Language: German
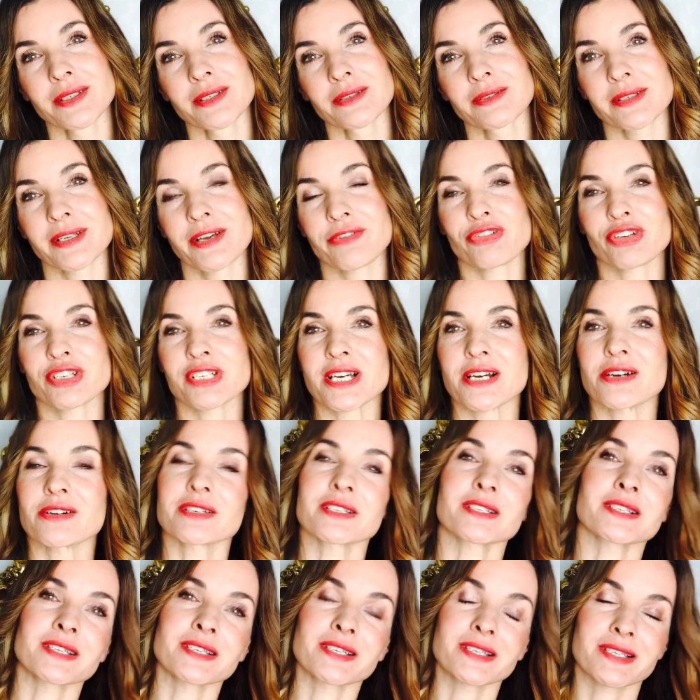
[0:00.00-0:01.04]
Und er
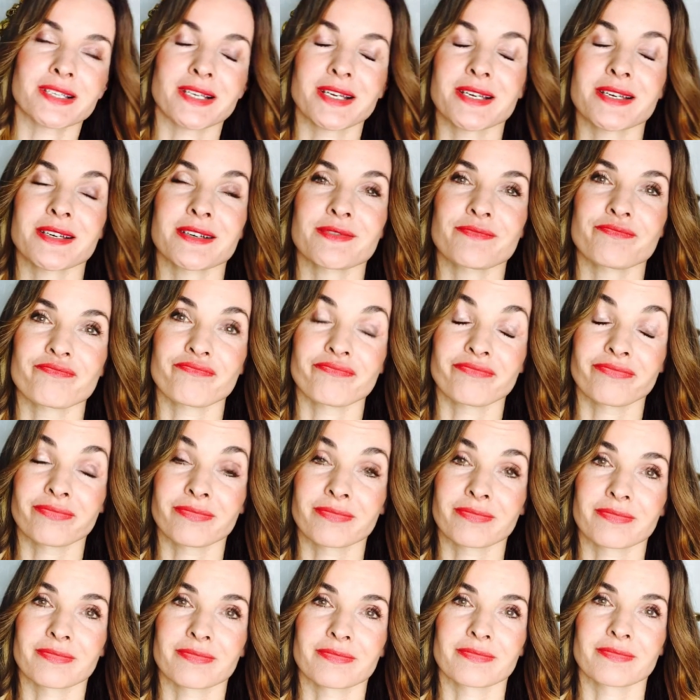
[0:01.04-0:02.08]
vertraute sich seiner
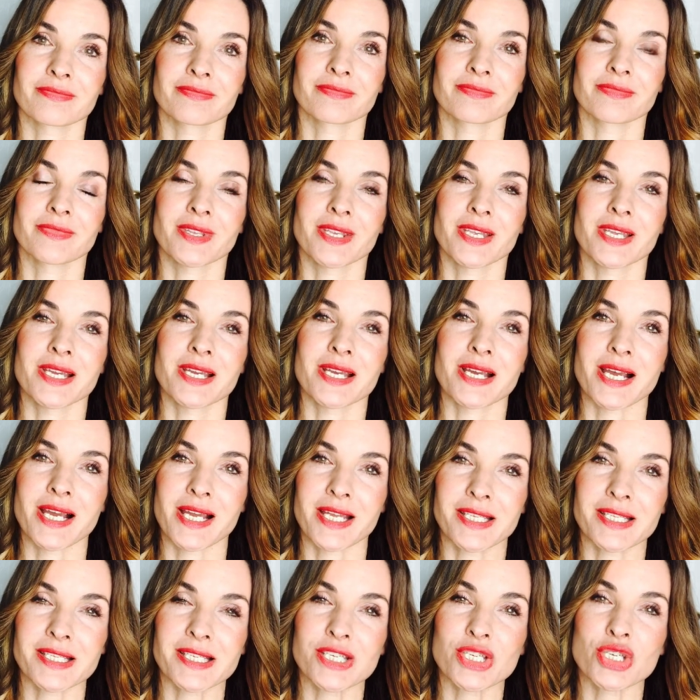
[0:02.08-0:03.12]

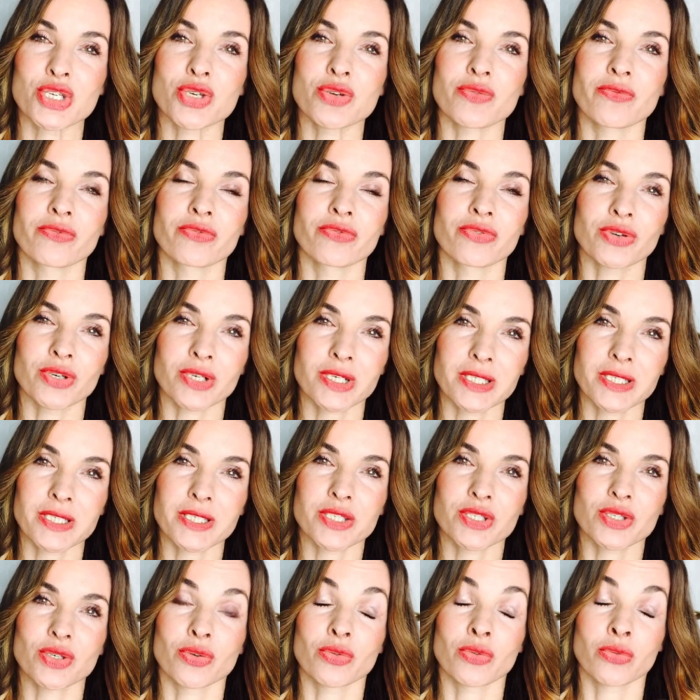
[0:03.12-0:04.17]
einzig
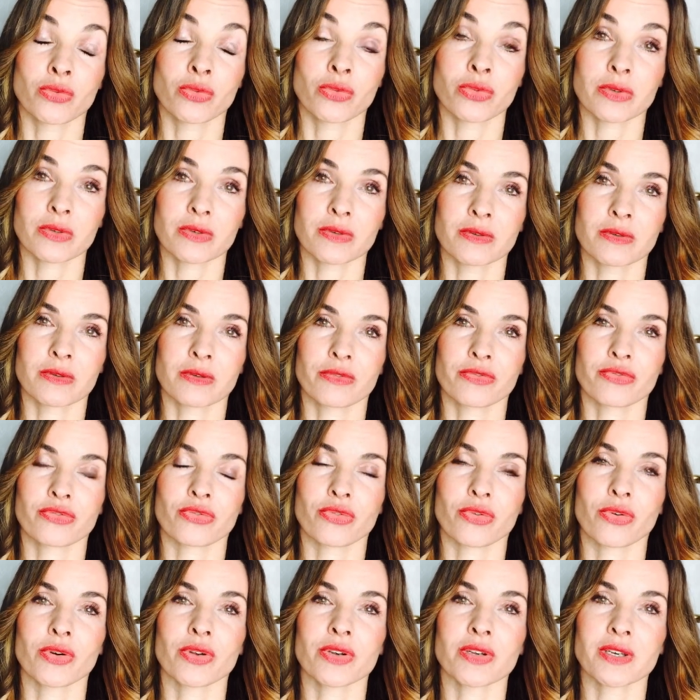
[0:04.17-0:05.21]
wirklich guten
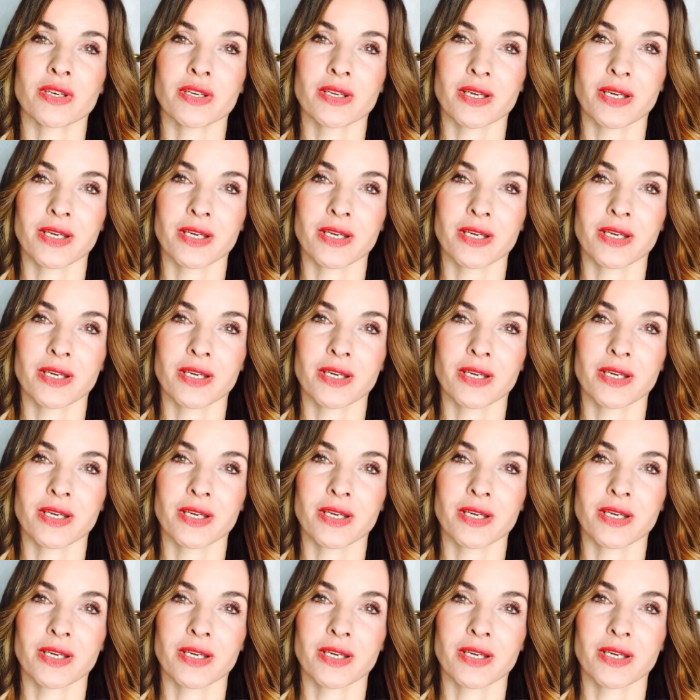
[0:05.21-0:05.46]
Freundin